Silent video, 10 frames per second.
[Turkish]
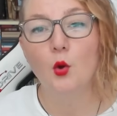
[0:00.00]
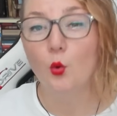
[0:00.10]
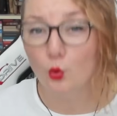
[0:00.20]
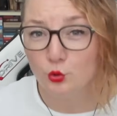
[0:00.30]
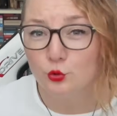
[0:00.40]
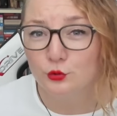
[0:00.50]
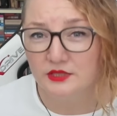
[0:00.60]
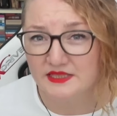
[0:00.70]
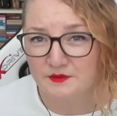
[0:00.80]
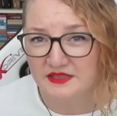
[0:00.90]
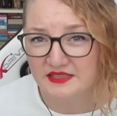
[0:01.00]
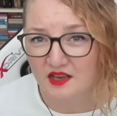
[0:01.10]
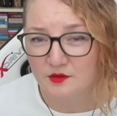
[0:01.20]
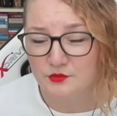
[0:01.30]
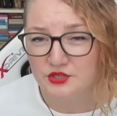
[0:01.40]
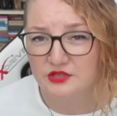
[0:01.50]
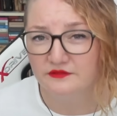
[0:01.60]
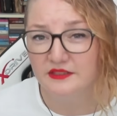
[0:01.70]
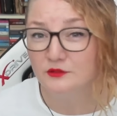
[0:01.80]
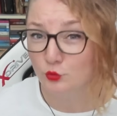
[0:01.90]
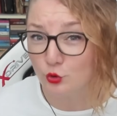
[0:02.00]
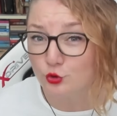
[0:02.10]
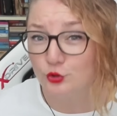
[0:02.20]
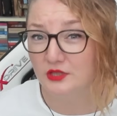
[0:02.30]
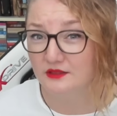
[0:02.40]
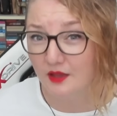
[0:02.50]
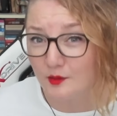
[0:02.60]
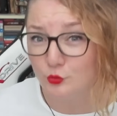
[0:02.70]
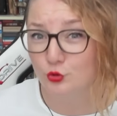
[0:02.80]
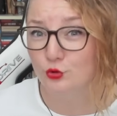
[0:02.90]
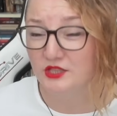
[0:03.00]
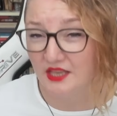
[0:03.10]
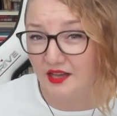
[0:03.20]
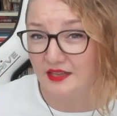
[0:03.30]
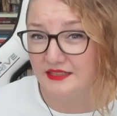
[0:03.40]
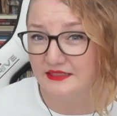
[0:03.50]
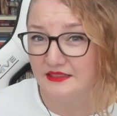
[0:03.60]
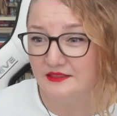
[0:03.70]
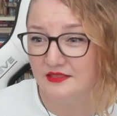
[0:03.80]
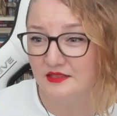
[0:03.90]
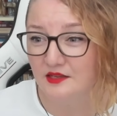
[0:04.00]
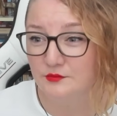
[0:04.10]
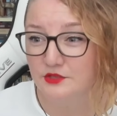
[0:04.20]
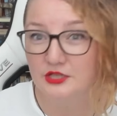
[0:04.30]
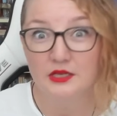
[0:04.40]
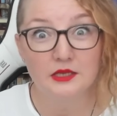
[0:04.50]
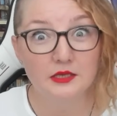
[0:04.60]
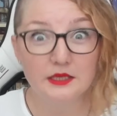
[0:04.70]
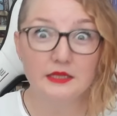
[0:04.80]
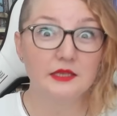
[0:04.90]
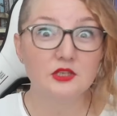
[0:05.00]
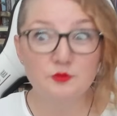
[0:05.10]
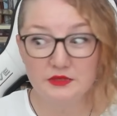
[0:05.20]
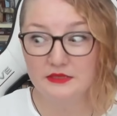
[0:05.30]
okültizme sarmış ve Nostradamus'un kehanetlerine sarmış ilginç bir